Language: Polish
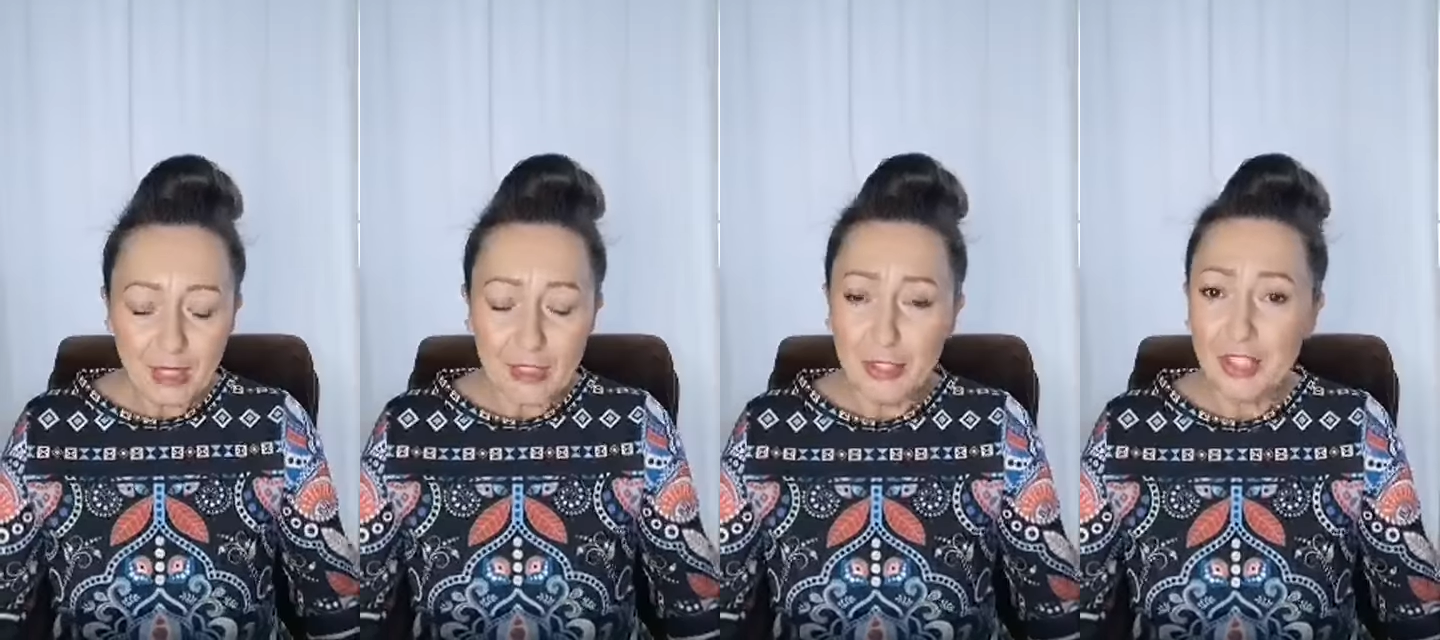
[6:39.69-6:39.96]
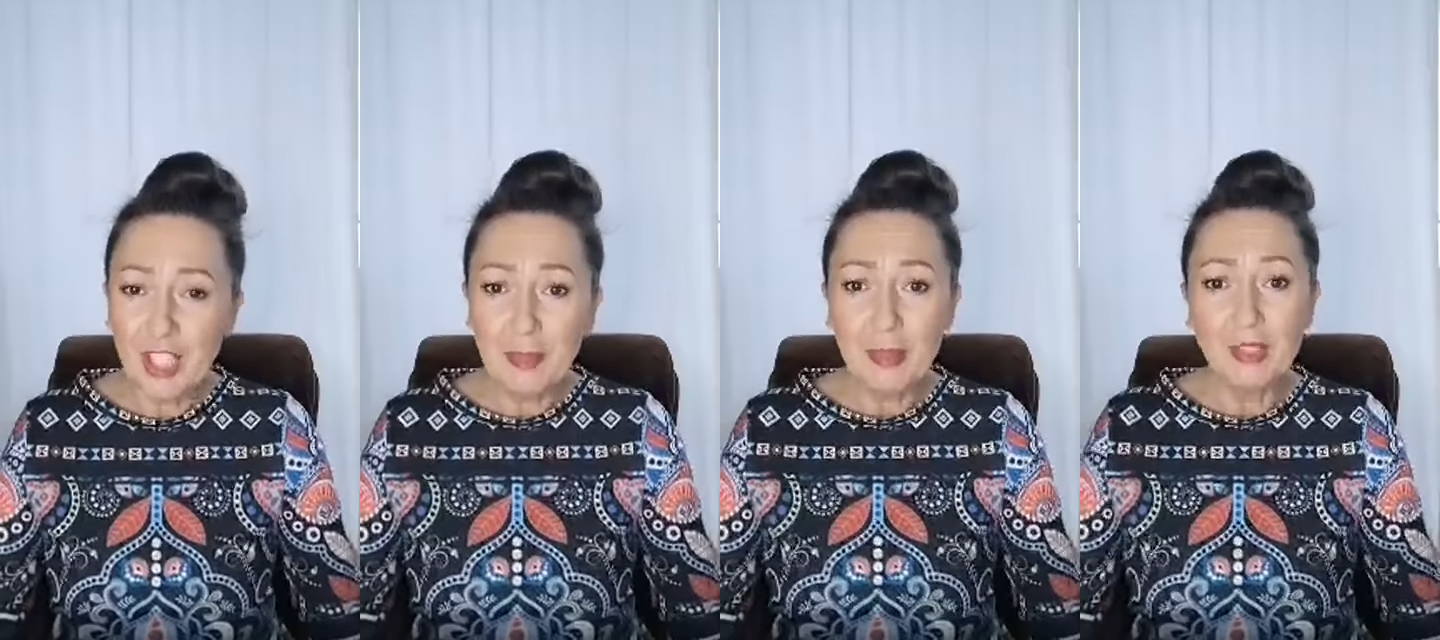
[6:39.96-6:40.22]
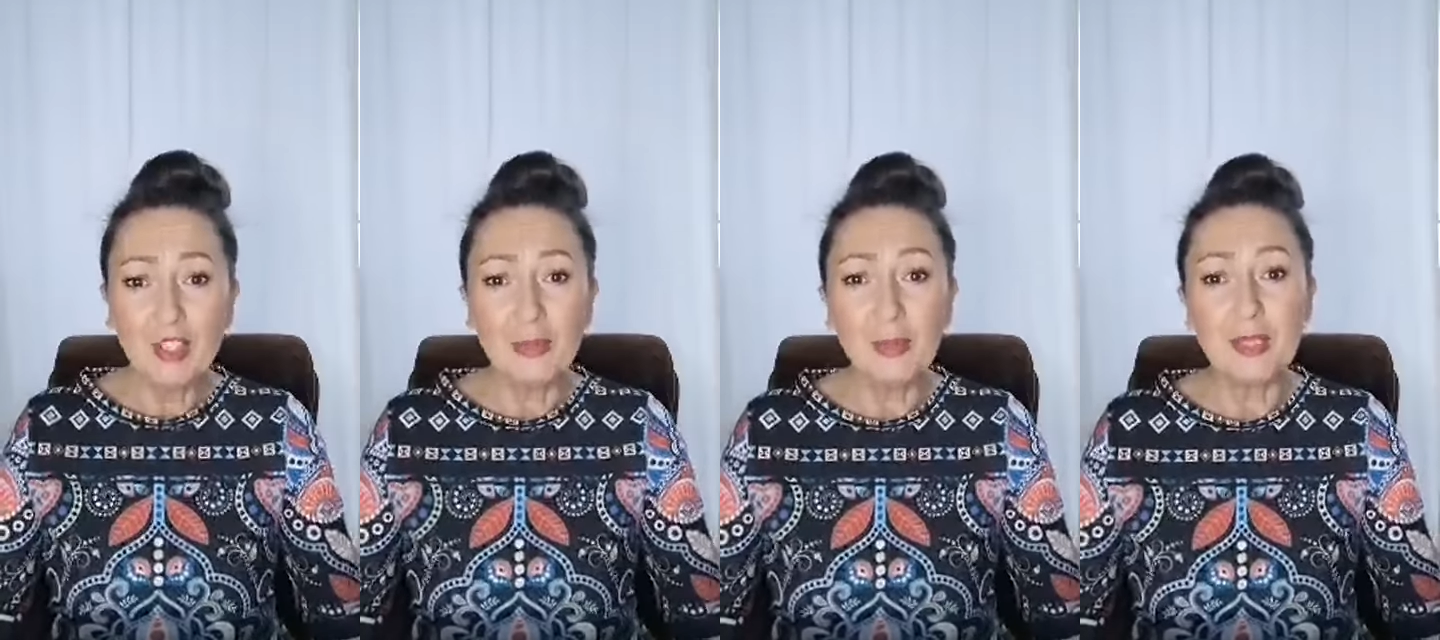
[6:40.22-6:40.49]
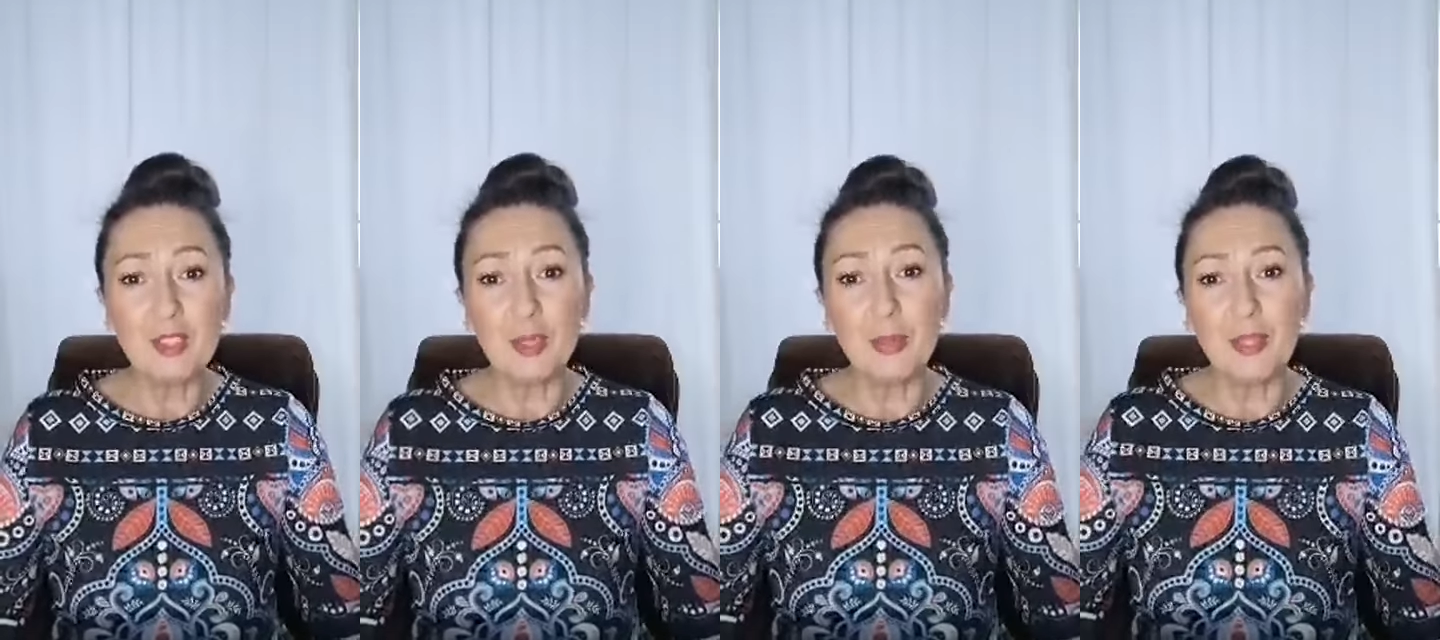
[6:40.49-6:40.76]
dzisiaj
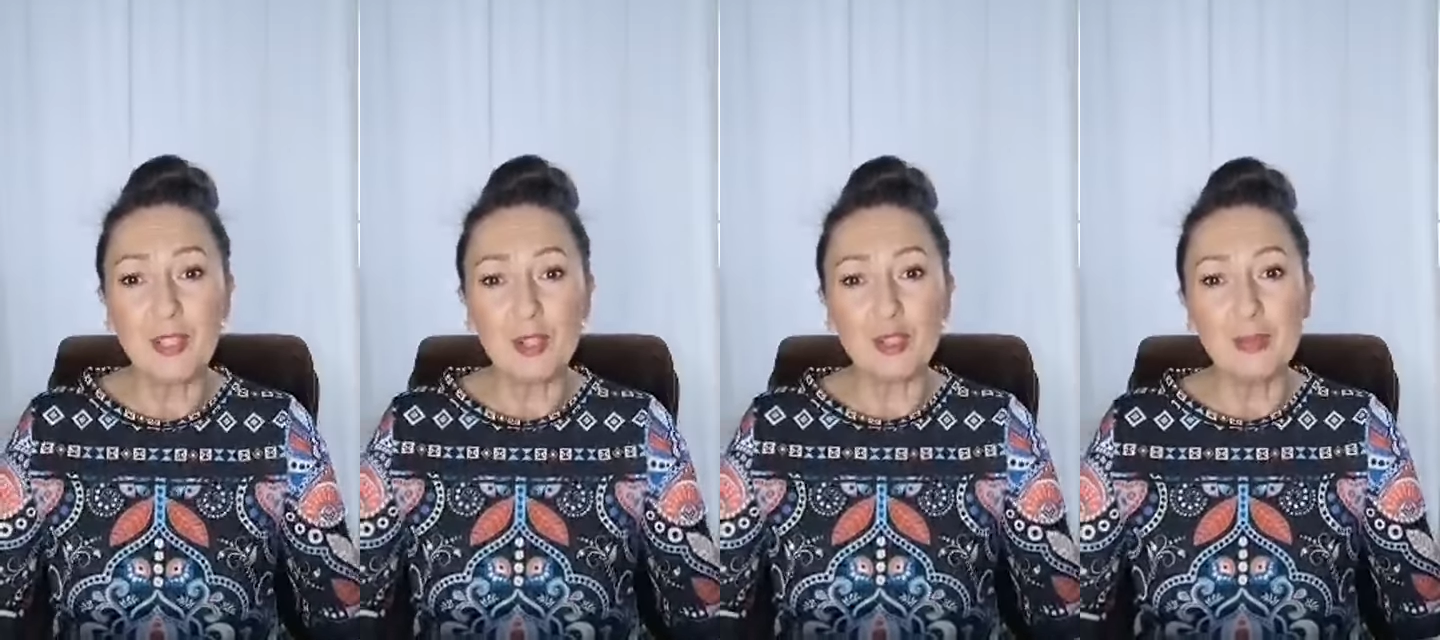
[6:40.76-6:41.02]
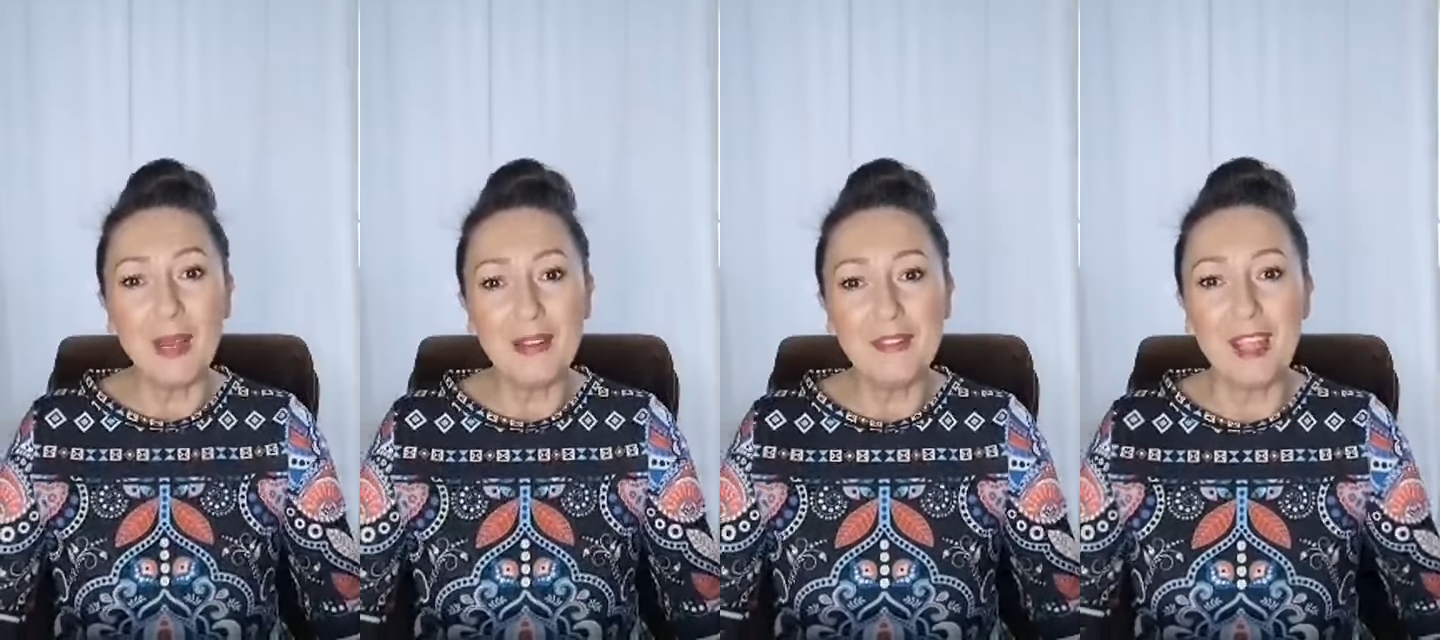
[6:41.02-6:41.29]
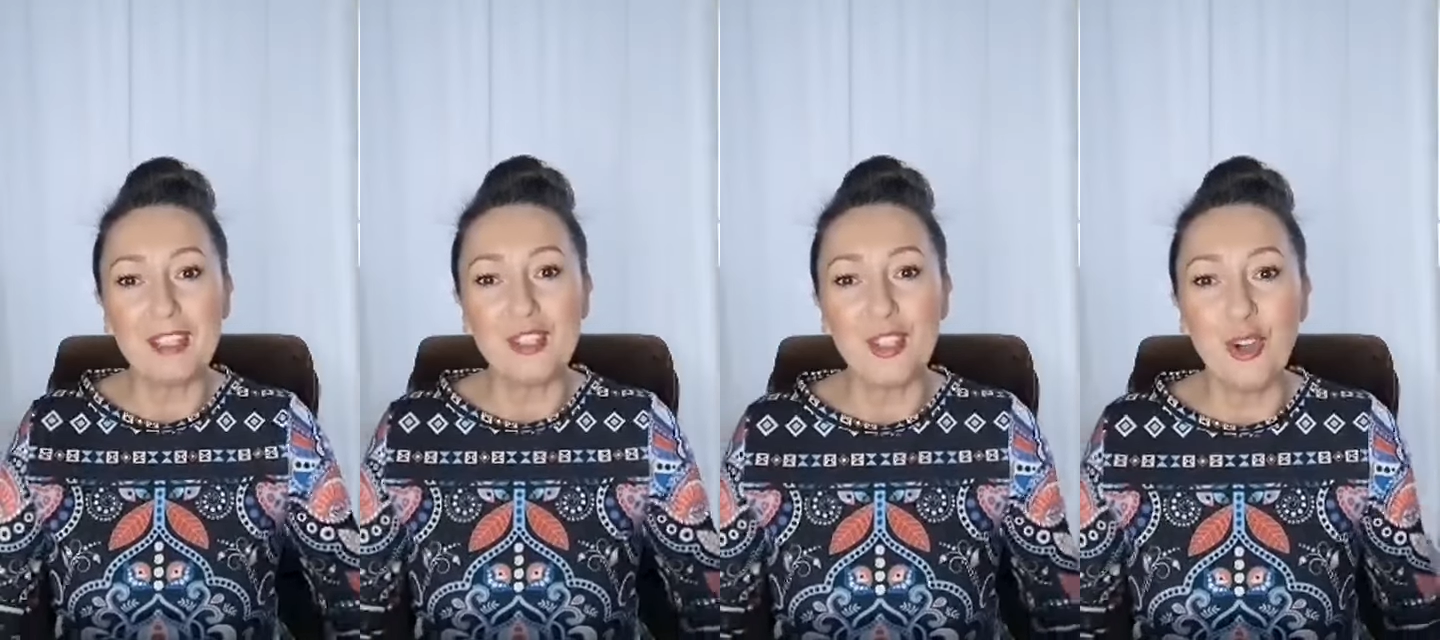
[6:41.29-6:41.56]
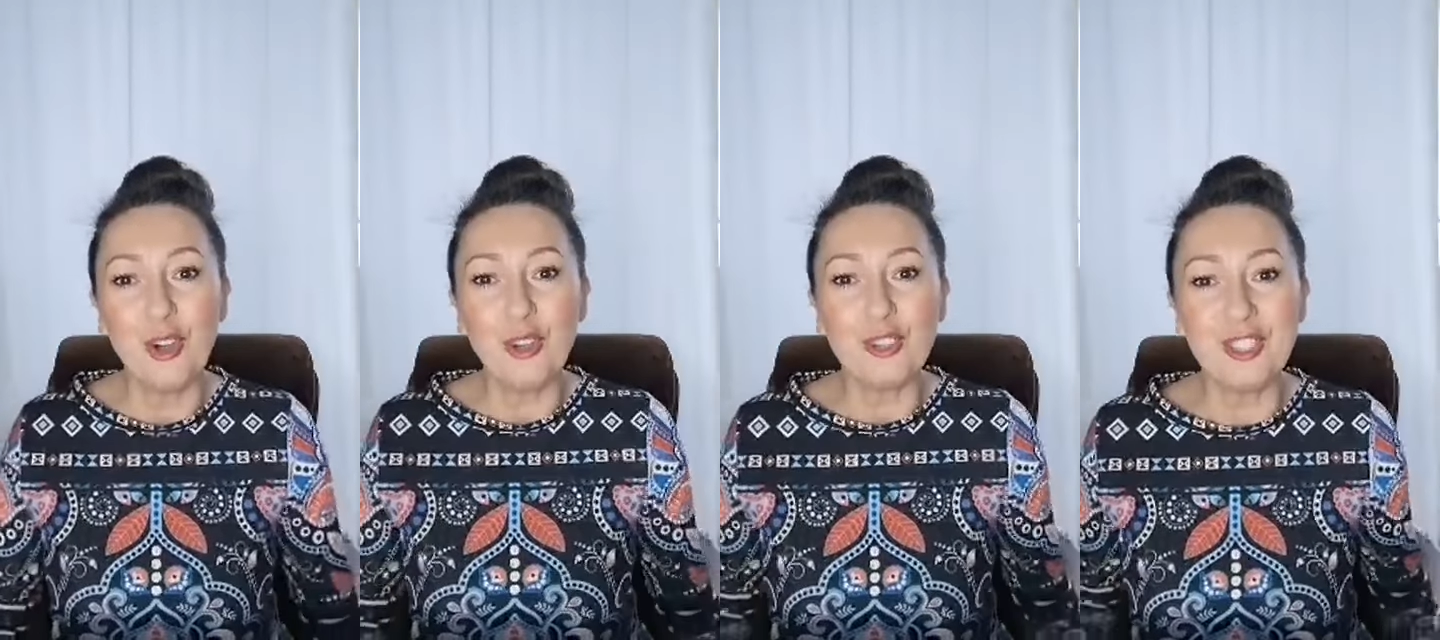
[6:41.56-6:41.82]
będziemy sobie rozmawiać
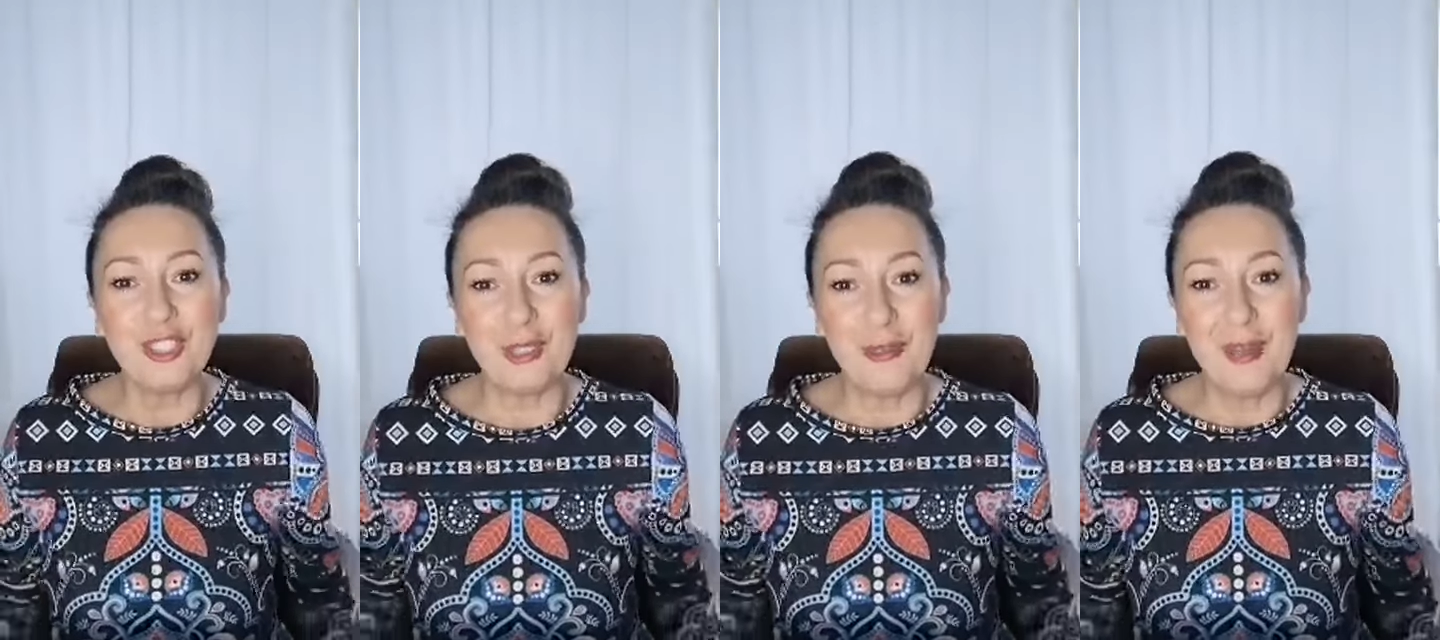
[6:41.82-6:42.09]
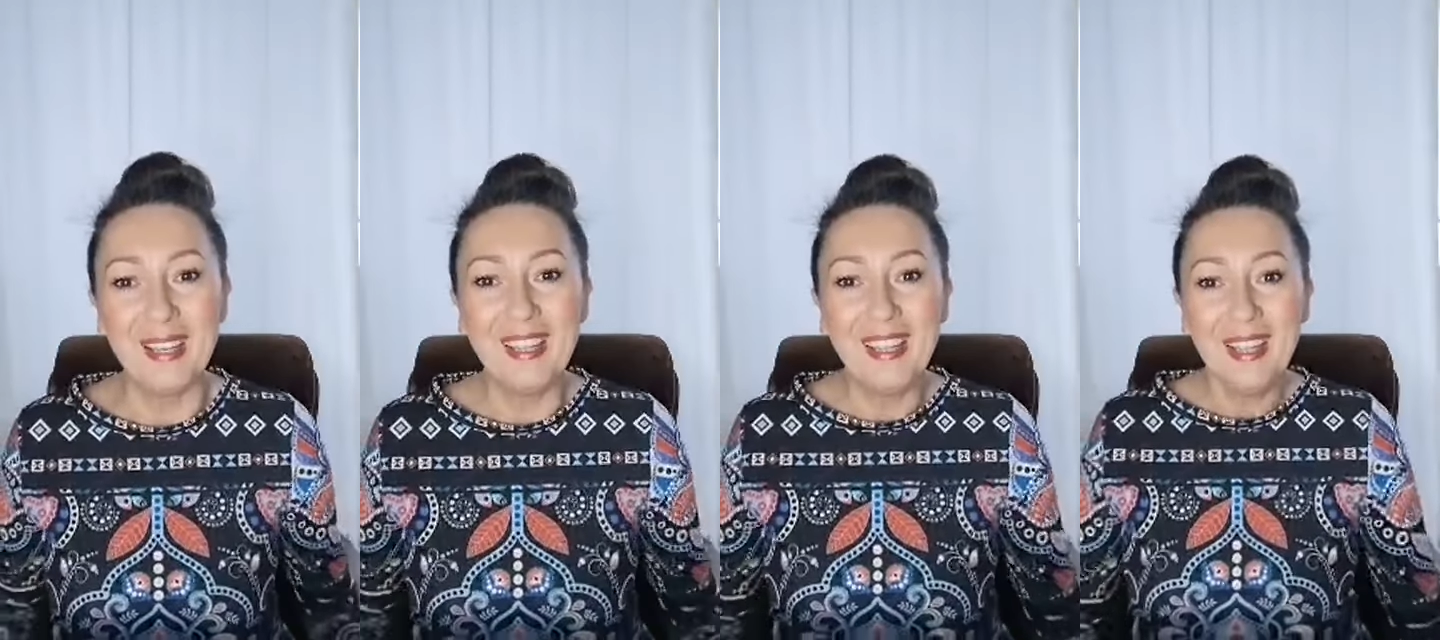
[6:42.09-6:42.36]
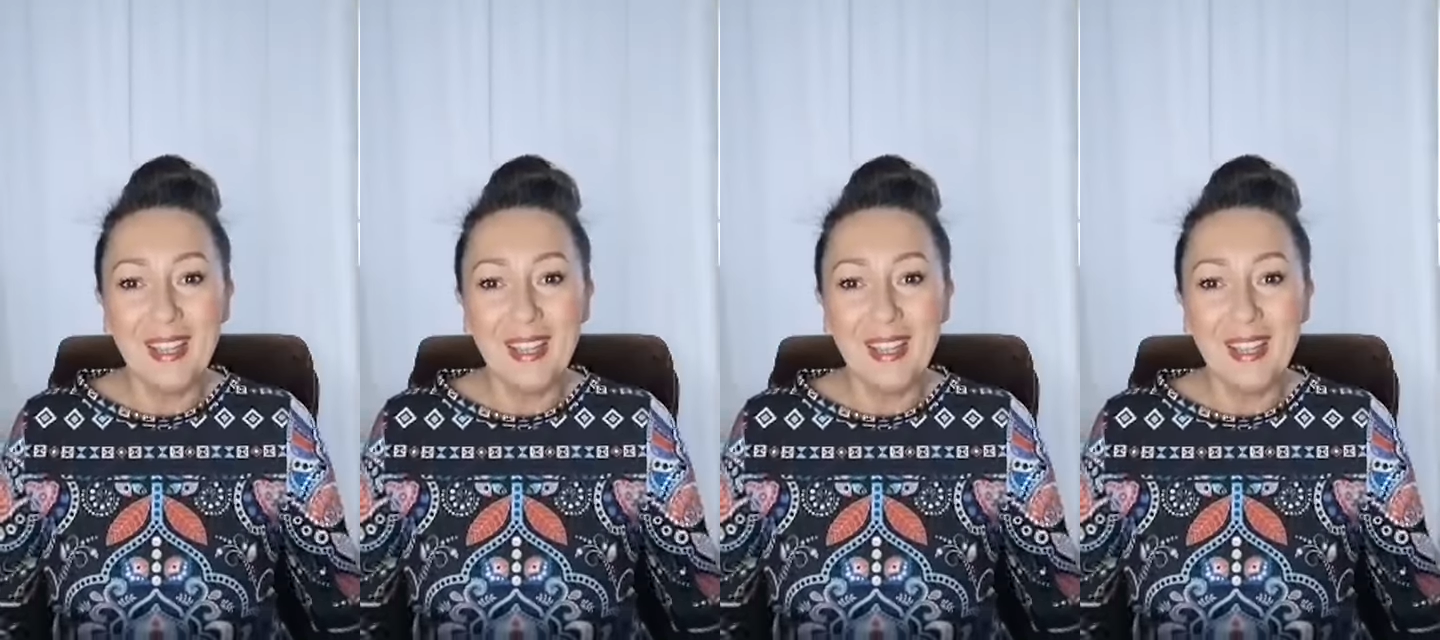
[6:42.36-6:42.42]
o tym,